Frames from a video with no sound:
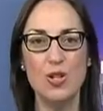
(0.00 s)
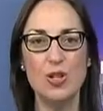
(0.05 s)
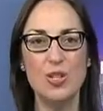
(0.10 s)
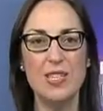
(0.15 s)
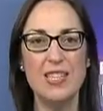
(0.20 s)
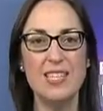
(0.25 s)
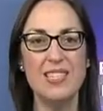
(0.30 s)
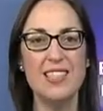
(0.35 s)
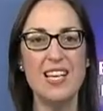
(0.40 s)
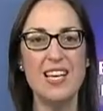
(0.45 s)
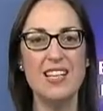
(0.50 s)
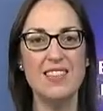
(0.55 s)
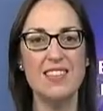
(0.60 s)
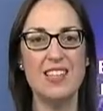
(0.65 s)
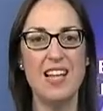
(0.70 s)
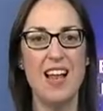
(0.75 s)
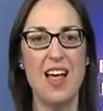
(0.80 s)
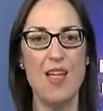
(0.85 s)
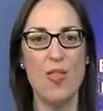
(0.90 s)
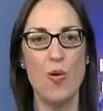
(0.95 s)
donde se ha
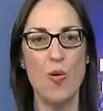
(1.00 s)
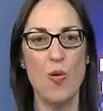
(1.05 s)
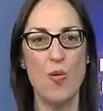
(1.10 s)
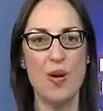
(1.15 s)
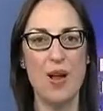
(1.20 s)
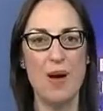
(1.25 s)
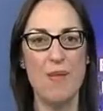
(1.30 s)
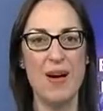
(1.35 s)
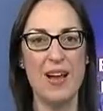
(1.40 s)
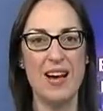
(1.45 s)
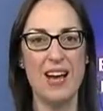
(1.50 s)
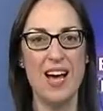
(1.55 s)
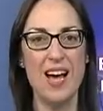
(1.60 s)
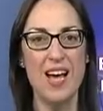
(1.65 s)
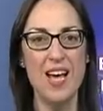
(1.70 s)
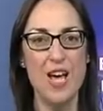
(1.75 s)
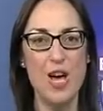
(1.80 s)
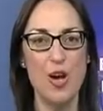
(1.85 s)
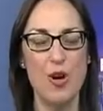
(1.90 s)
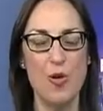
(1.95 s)
instalado una
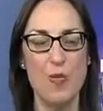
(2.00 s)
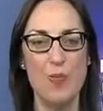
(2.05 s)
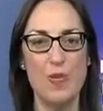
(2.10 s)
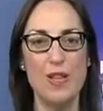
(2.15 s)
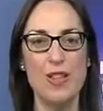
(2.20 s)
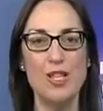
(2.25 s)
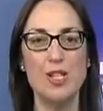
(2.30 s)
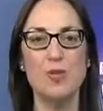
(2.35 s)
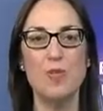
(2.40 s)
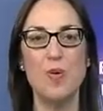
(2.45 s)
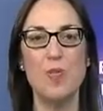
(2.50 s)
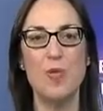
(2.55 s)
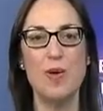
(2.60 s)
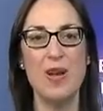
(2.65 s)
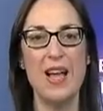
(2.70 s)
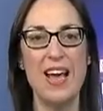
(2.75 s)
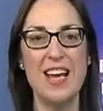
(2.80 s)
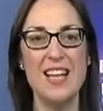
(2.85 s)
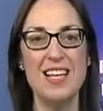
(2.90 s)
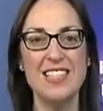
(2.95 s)
barra con precios
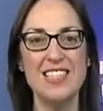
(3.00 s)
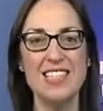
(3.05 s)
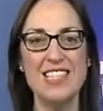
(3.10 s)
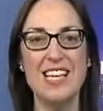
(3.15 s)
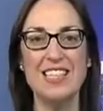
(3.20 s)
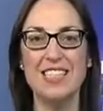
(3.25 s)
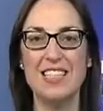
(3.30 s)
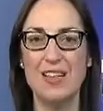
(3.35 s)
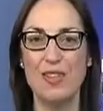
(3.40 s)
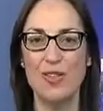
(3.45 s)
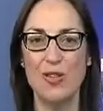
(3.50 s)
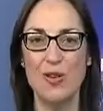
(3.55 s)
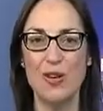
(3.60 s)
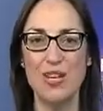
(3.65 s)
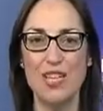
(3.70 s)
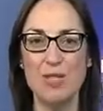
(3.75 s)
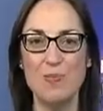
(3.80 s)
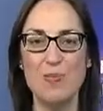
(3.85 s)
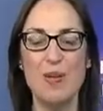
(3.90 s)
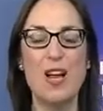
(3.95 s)
populares y
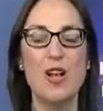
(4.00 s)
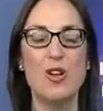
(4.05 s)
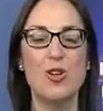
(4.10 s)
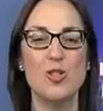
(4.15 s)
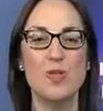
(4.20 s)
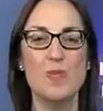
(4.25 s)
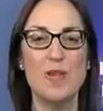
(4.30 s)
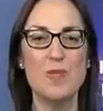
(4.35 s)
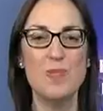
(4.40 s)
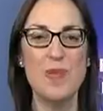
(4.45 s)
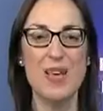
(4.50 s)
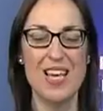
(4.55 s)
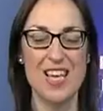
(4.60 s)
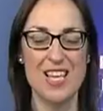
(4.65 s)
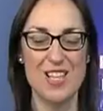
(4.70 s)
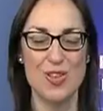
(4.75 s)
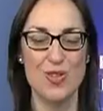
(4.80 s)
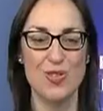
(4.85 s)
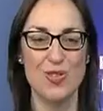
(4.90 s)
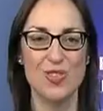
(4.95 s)
atracciones para los más
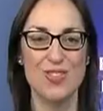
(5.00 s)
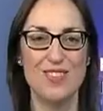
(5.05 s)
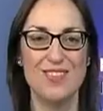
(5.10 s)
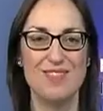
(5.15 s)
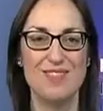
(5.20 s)
pequeños.